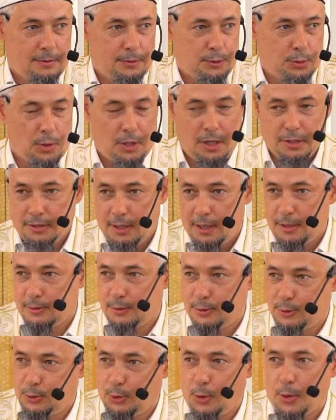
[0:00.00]
что
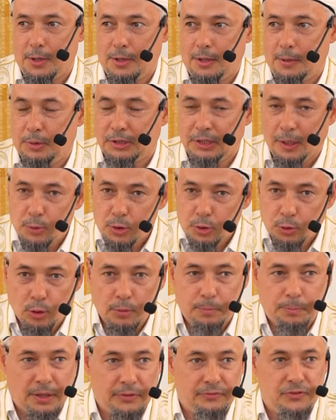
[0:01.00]
касается стройки, потому что
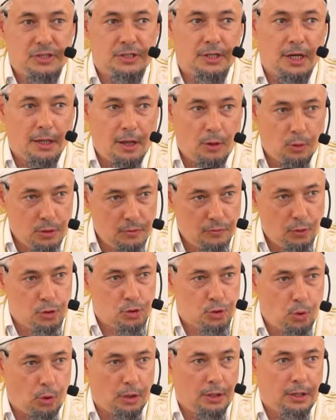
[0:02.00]
он профессионал, у него
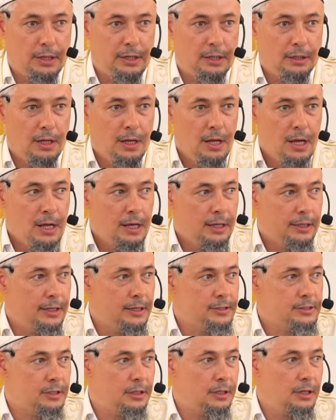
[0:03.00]
40 лет.
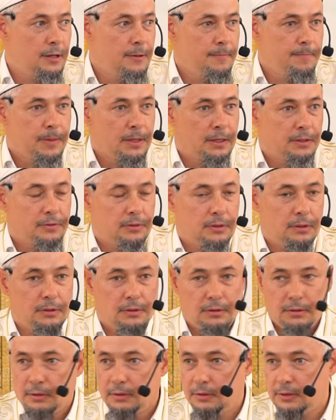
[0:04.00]
Если
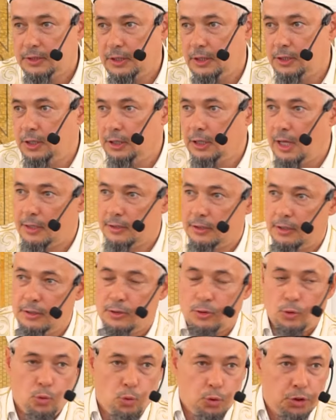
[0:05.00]
среди нас
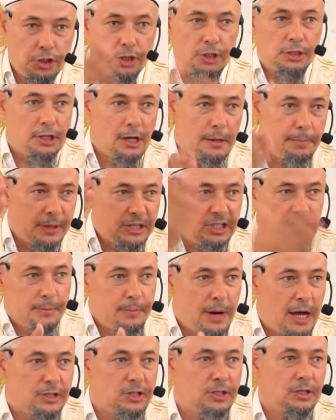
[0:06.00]
есть учитель
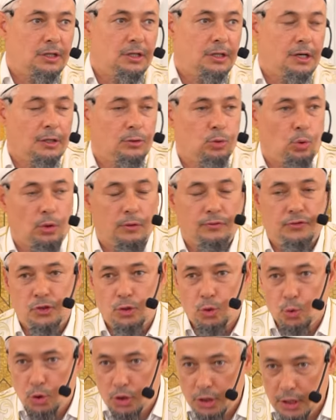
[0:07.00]
математики, который
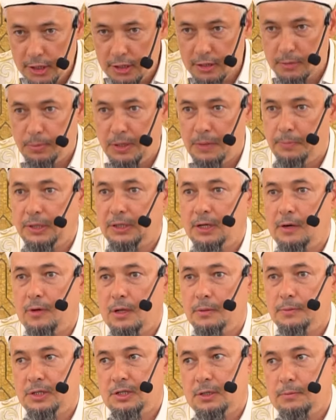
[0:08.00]
всю жизнь
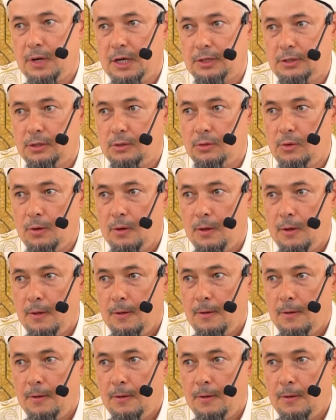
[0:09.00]
преподавал математику,